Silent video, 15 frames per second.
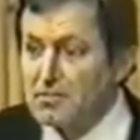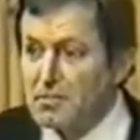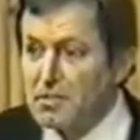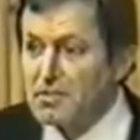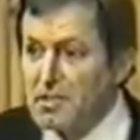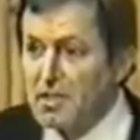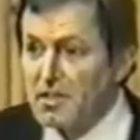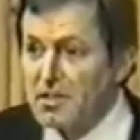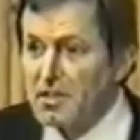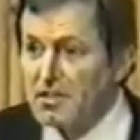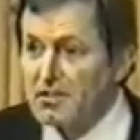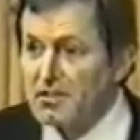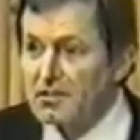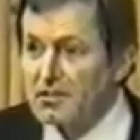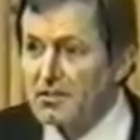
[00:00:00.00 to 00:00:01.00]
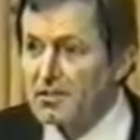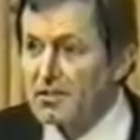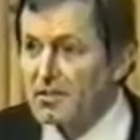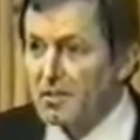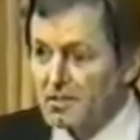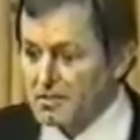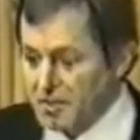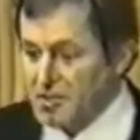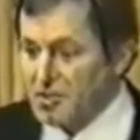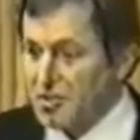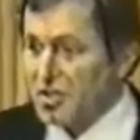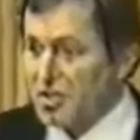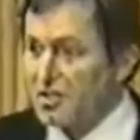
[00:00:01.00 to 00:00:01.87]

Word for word: Это не материя. Это